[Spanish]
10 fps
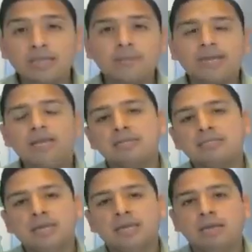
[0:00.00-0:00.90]
en la página
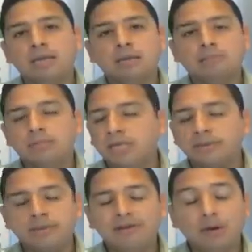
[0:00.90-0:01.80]
eh,
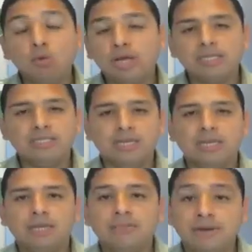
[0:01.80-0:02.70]
de, vacuna de
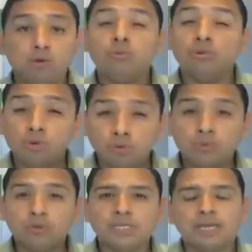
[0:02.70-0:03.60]
Chile,
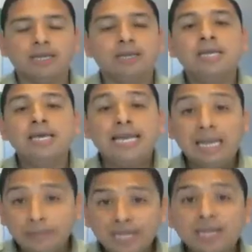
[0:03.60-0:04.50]
mevacuno.cl,
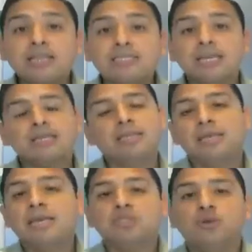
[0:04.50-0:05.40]
le piden
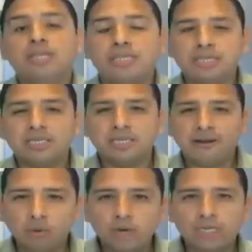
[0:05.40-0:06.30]
antecedentes, tienen que subir antecedentes de
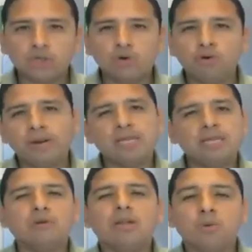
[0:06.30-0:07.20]
la vacunación, para
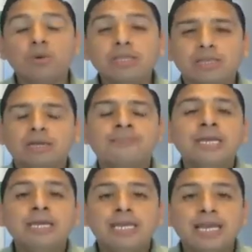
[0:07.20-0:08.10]
llenar una encuesta
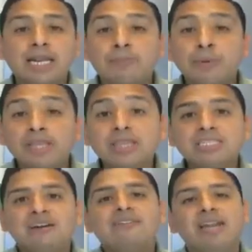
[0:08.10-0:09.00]
y la
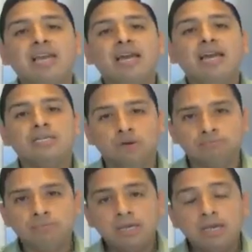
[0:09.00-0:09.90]
respuesta se da a
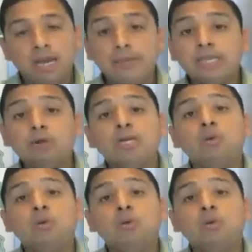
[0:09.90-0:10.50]
validación. El Ministerio de